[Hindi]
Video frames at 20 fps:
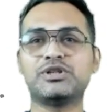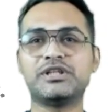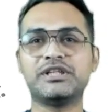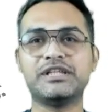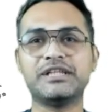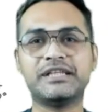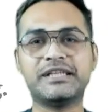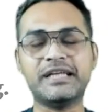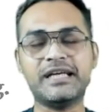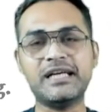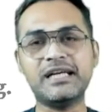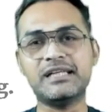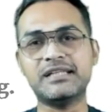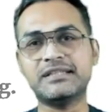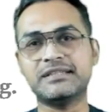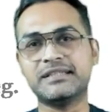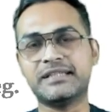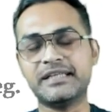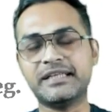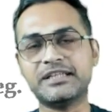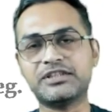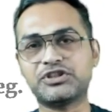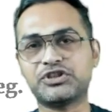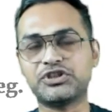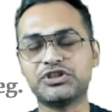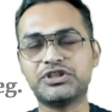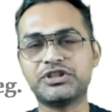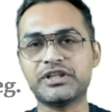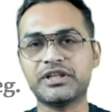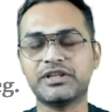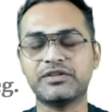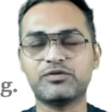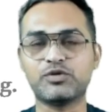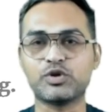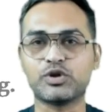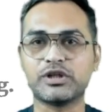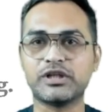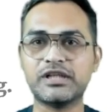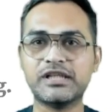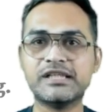डिटेल्ड डेट शीट है
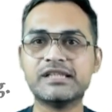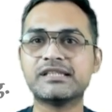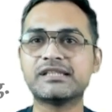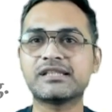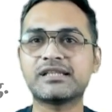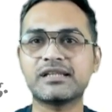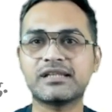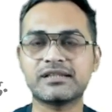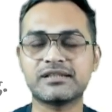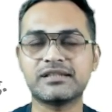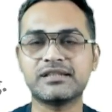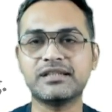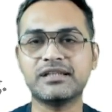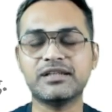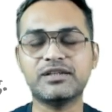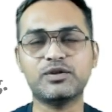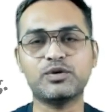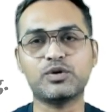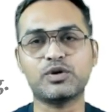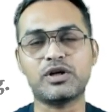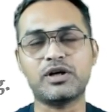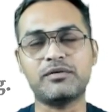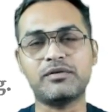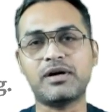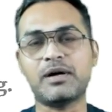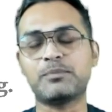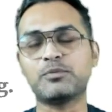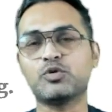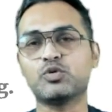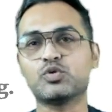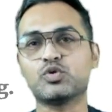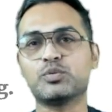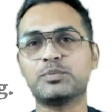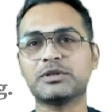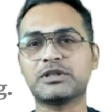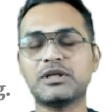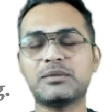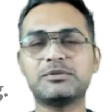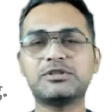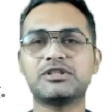वो रिलीज कर दी है और अब आप लोगों को
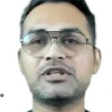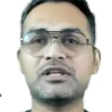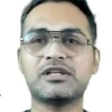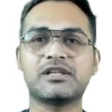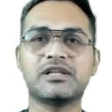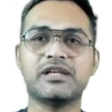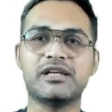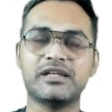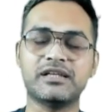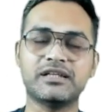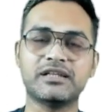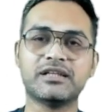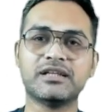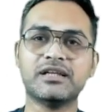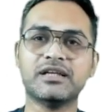पता भी चल गया है